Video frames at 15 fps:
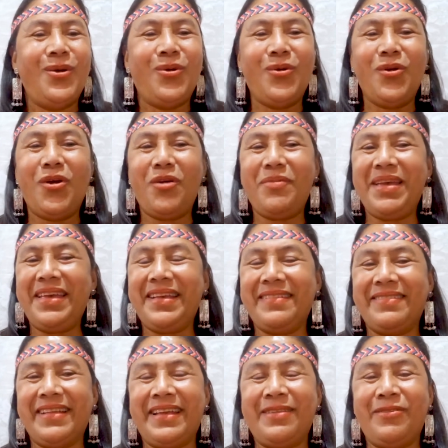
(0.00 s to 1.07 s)
Un joven
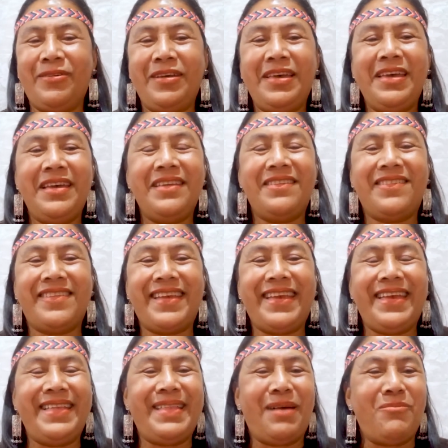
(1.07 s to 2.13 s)
guerrero se
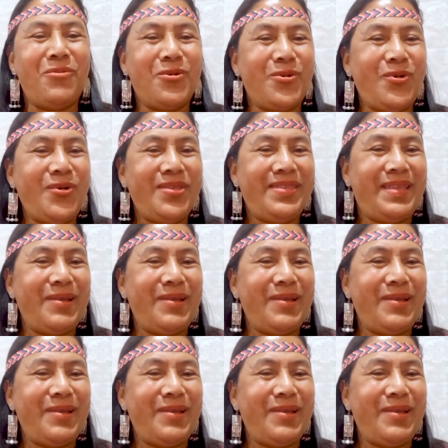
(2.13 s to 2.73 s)
enamoró